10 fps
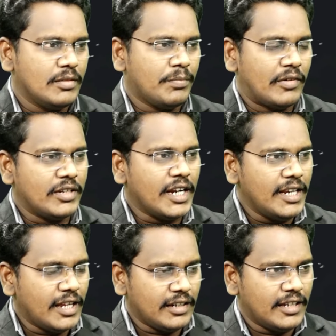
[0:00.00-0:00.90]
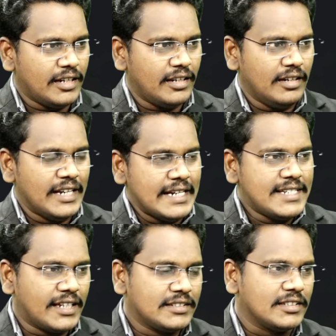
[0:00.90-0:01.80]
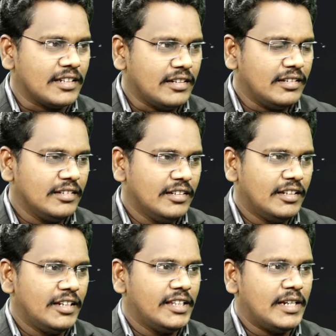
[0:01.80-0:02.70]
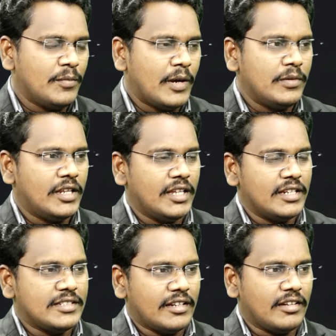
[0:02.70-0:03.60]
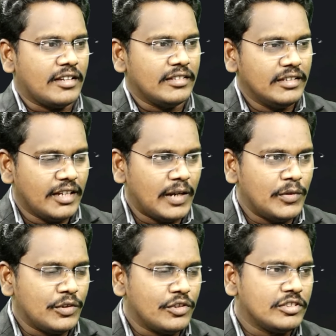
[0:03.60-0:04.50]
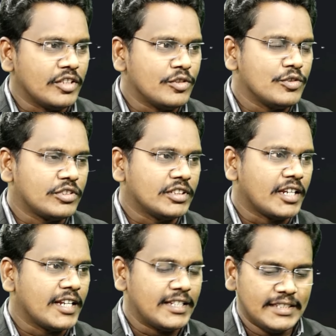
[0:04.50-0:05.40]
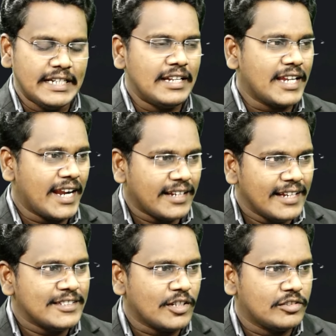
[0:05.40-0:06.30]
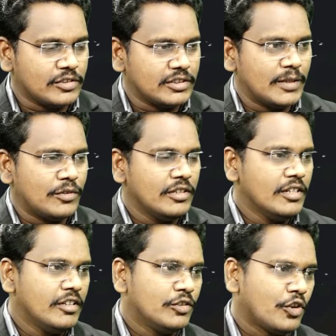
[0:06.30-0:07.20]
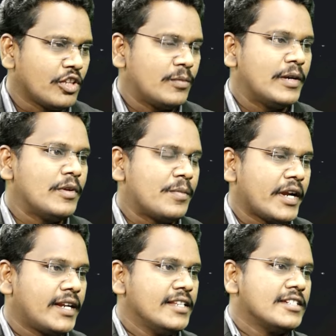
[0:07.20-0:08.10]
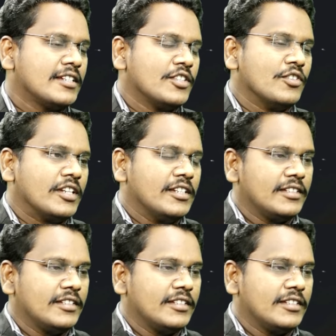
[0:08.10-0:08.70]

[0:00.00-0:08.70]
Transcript: పవన్ కళ్యాణ్ గారే లేట్ చేస్తున్నారా లేదంటే బాబు గారి దగ్గర నుంచి అన్న అనుమతి కోసం ఎదురు చూస్తున్నారు ఇంకా సీట్లు కేటాయించాల్సి వస్తుందేమో తొందరపడి మీరు ప్రకటించేయద్దు అని